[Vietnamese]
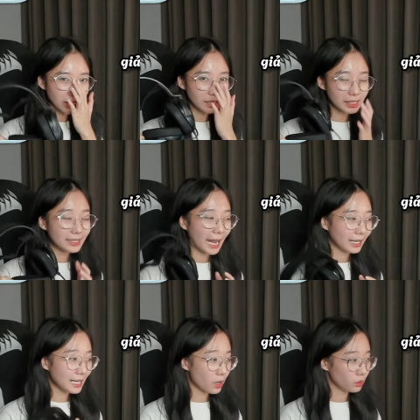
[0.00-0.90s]
cái tì nặng
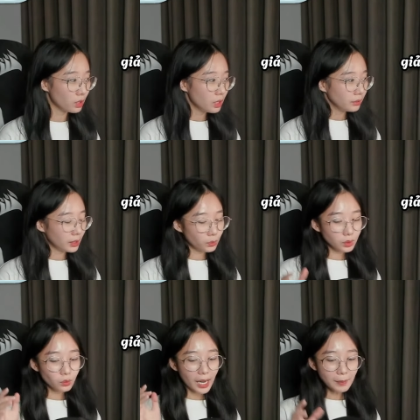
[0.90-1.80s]
cái đầu. Nhiều khi
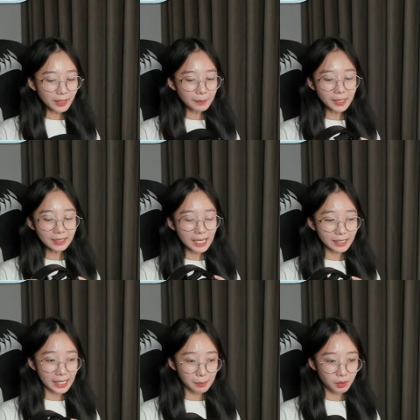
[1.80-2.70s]
tôi thấy cái mấy cái tai
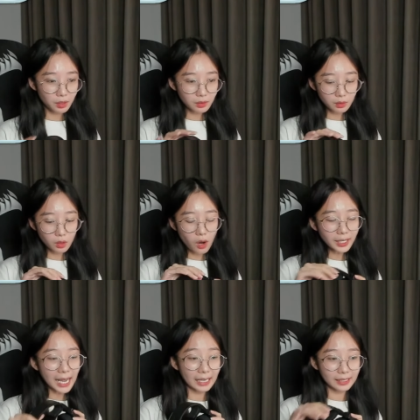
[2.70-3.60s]
nghe mà nó có
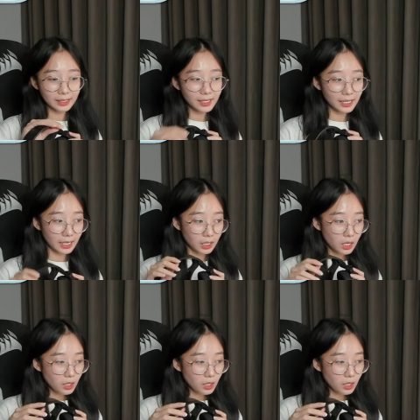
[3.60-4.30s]
cái thanh này trên đây nè,